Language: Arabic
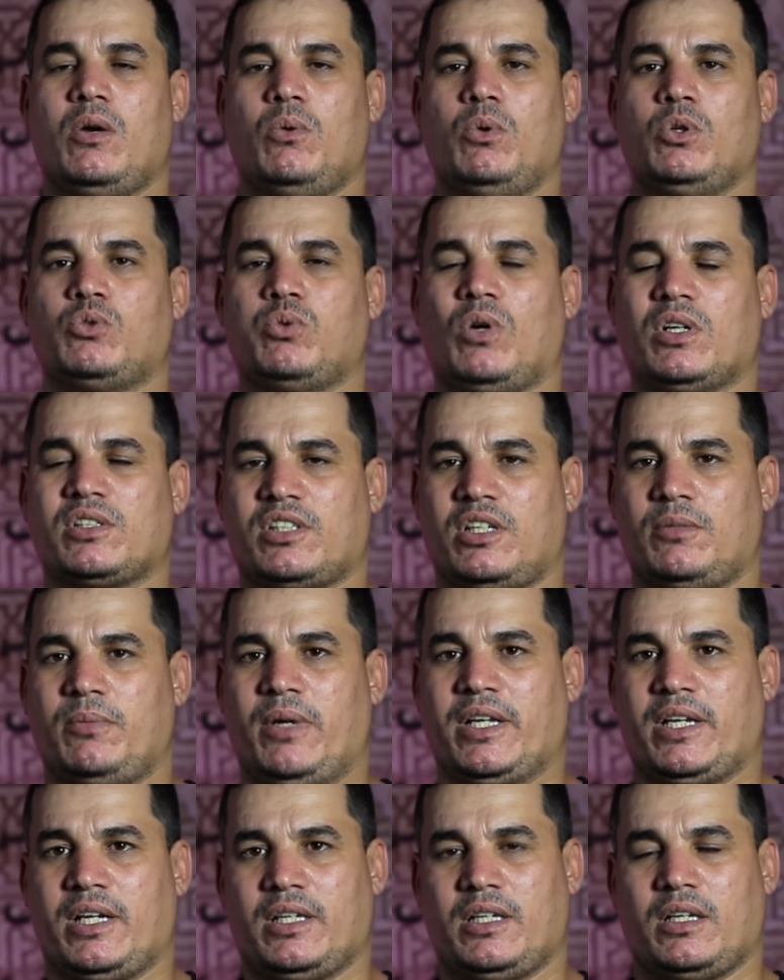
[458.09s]
وتواصل
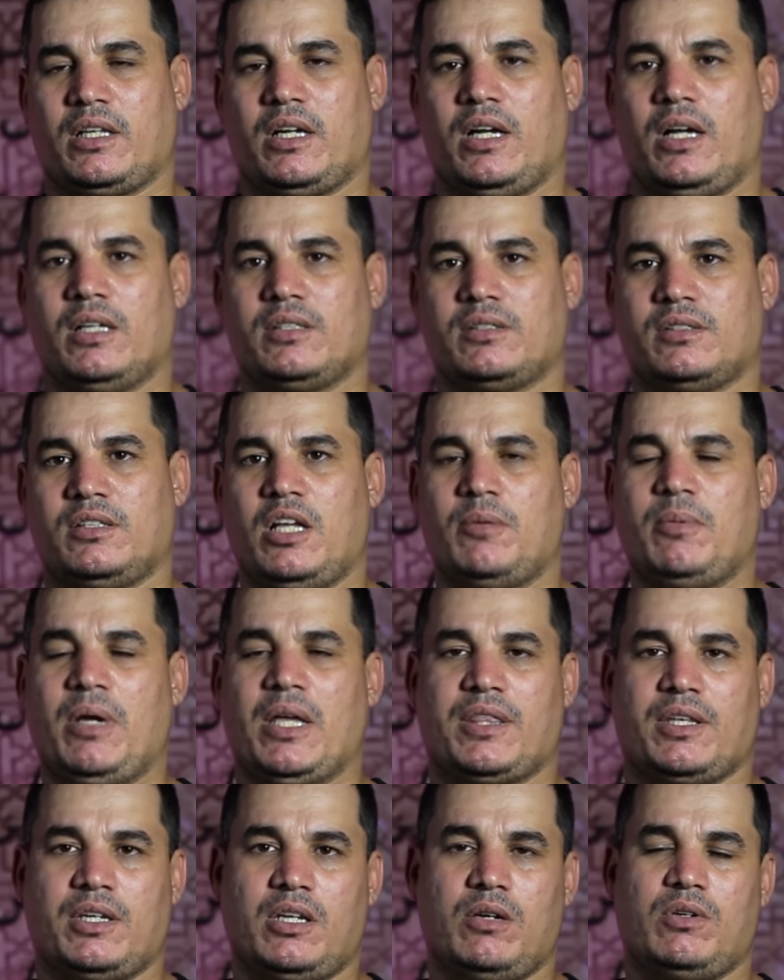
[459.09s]
معنا على الخاص
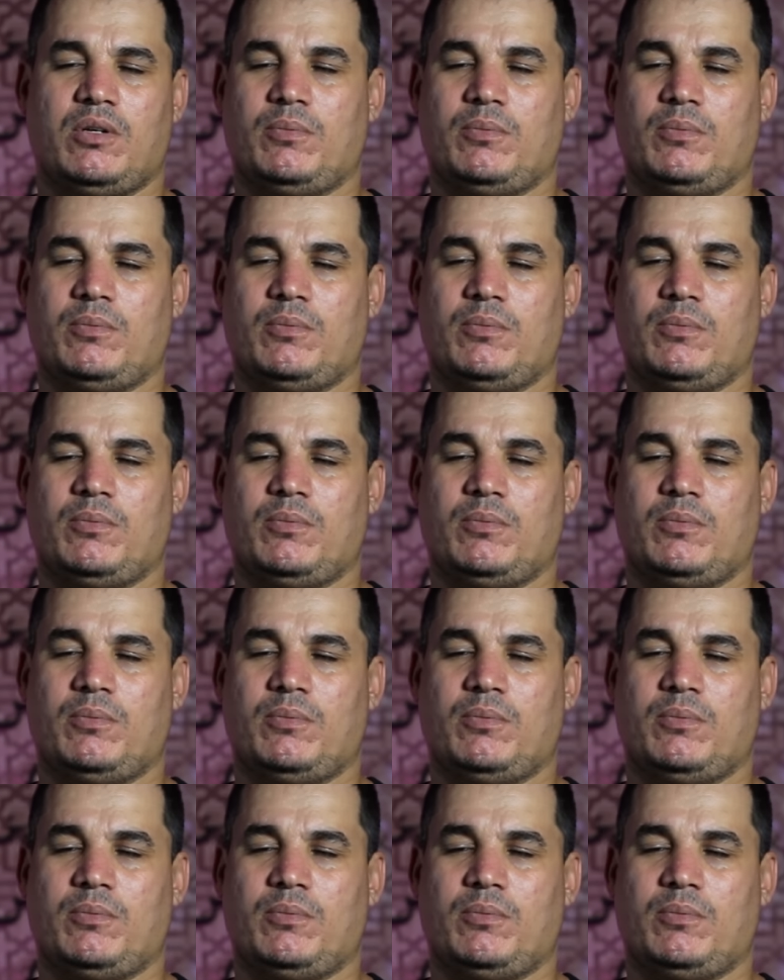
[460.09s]
ابعث لنا